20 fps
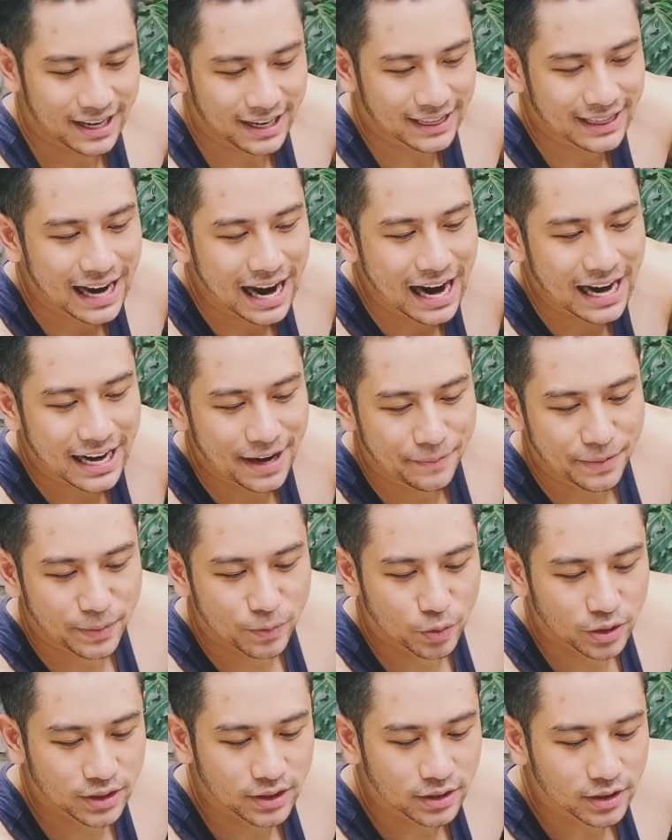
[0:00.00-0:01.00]
thì cái tai này
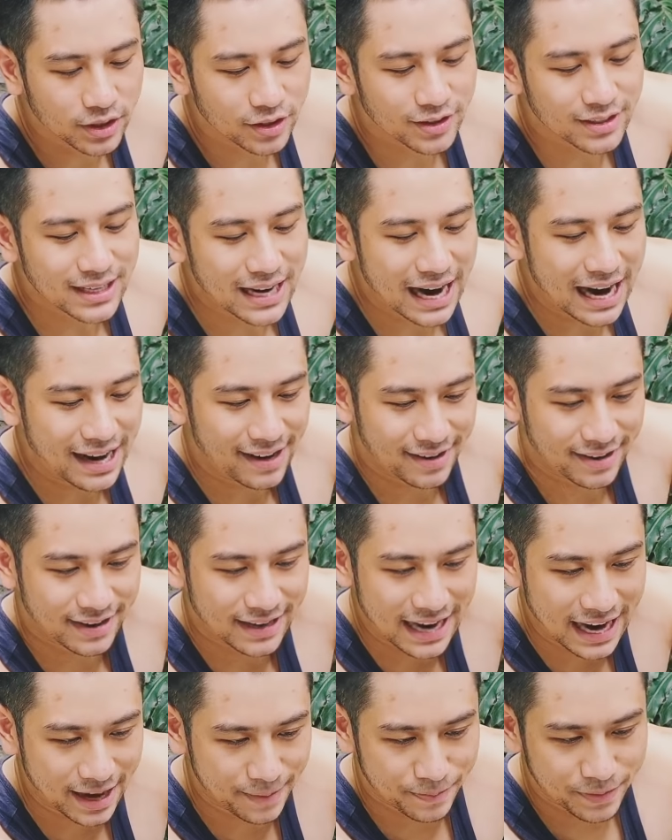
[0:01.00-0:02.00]
mình muốn giữ cho nó dài thật
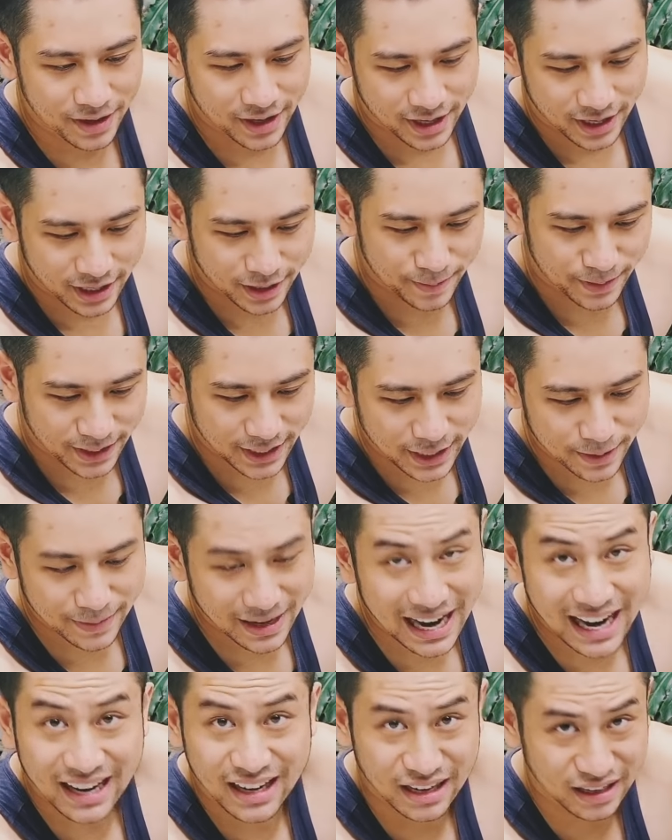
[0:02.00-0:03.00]
đẹp. Nhưng mà khi
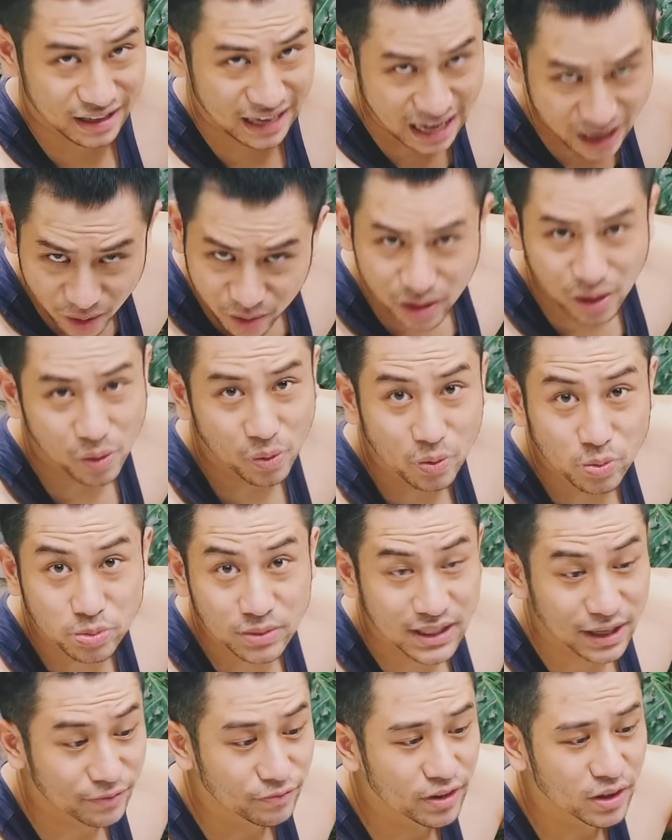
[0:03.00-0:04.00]
mà ăn thì nào cậu cũng
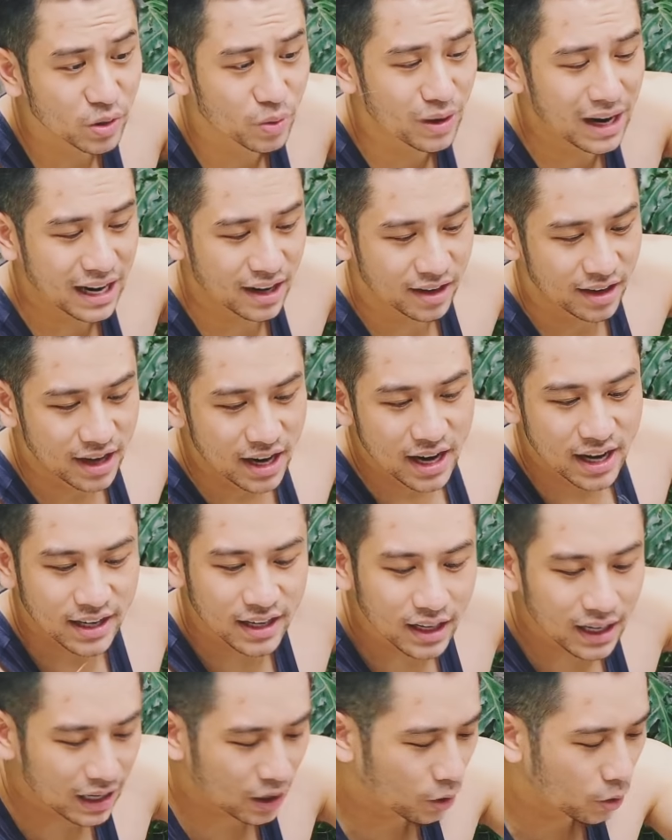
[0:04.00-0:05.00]
chấm vào đồ ăn.
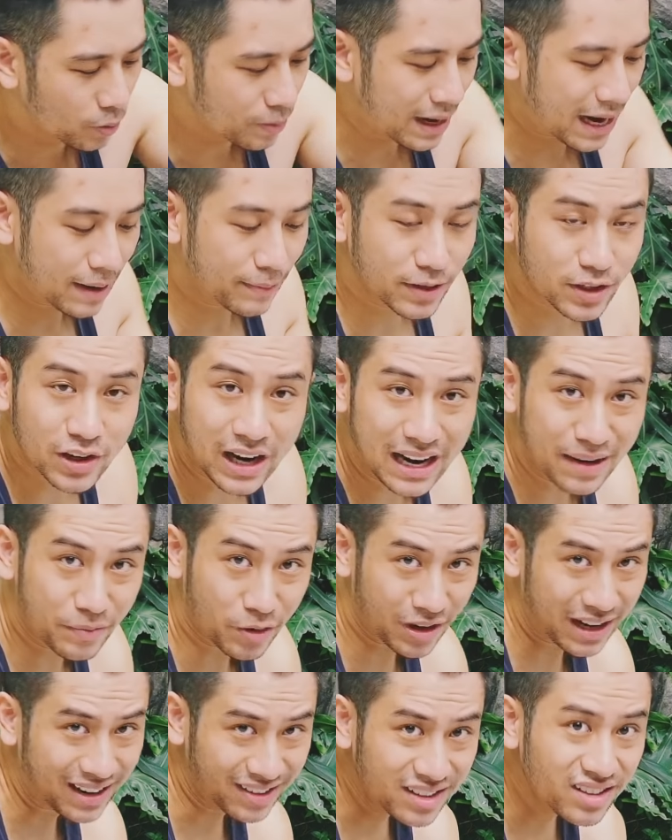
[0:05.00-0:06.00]
Nhất là hôm nào mà cho ăn
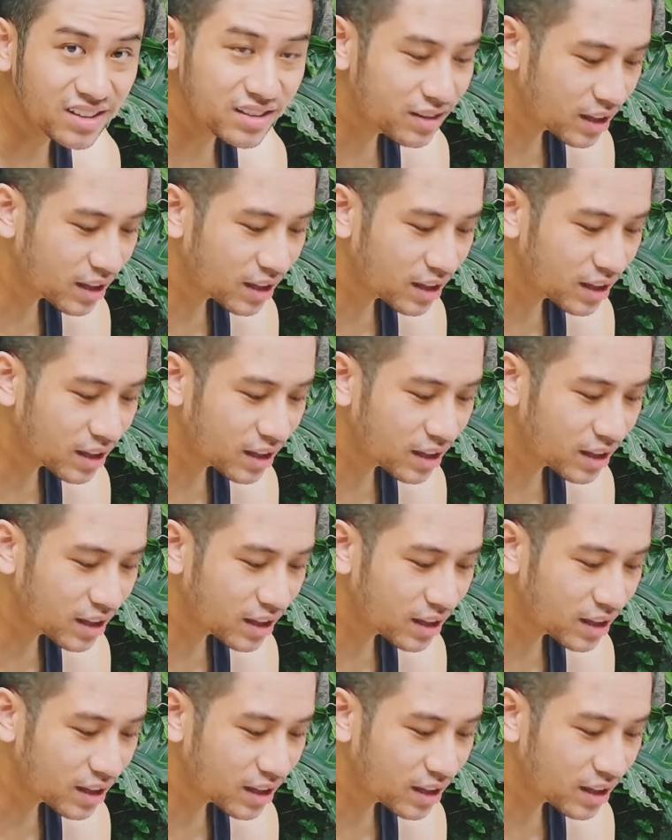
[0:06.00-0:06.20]
món nào ướt